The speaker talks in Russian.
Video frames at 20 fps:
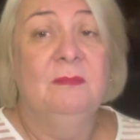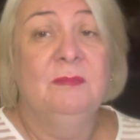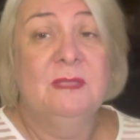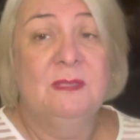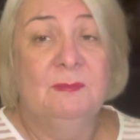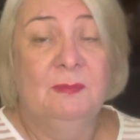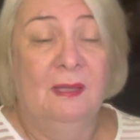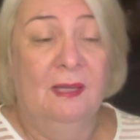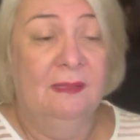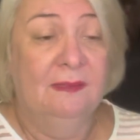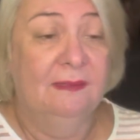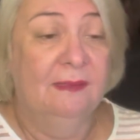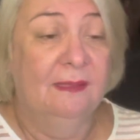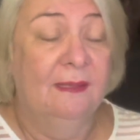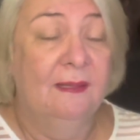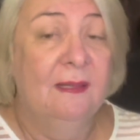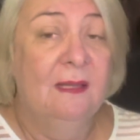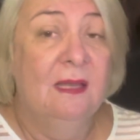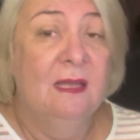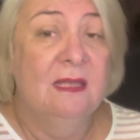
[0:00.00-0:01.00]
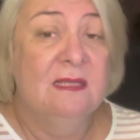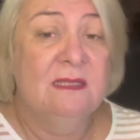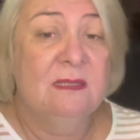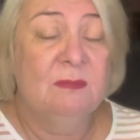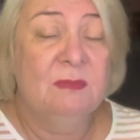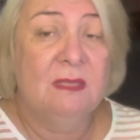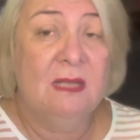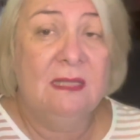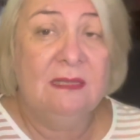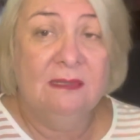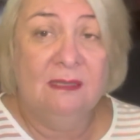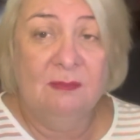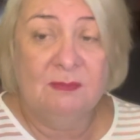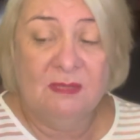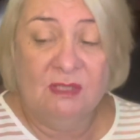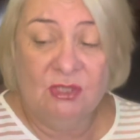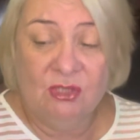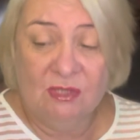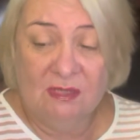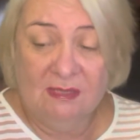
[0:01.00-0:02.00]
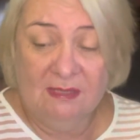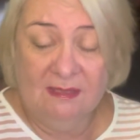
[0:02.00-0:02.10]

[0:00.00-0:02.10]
бесплатная. За МКАД там, значит, за